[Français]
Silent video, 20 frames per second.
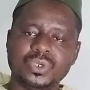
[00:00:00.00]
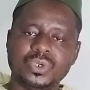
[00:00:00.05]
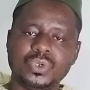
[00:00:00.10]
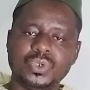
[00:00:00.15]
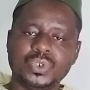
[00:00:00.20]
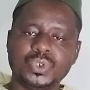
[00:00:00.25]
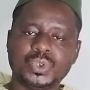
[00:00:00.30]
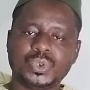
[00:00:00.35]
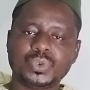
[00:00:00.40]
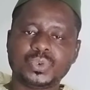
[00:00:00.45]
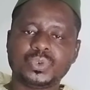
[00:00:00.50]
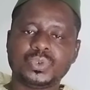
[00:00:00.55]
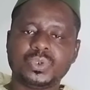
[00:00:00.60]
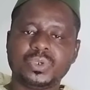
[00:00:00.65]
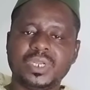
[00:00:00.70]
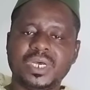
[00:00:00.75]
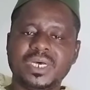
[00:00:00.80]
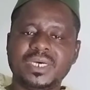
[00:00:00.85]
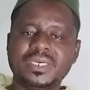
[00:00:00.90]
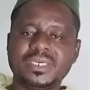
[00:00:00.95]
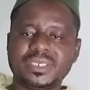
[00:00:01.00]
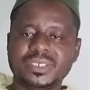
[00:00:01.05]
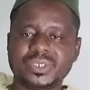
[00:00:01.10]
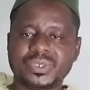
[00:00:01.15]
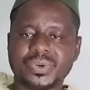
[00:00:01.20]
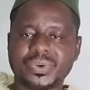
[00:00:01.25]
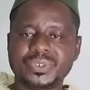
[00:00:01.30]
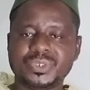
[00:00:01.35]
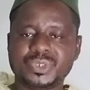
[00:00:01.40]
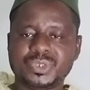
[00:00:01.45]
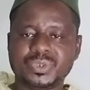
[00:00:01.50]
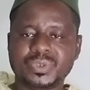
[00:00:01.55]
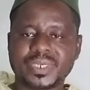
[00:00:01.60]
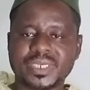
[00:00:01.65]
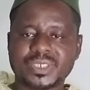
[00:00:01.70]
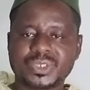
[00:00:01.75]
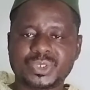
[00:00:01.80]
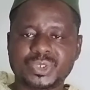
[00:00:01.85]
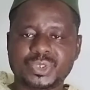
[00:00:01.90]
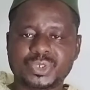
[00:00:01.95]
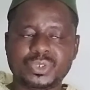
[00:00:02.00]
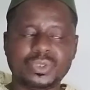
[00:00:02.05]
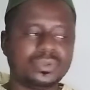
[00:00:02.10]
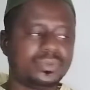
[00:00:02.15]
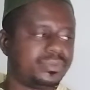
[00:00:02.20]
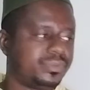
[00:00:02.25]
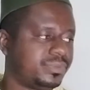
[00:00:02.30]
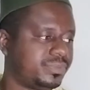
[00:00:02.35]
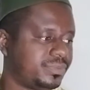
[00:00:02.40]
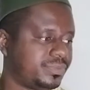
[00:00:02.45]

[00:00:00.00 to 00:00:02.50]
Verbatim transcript: le jour de la résurrection.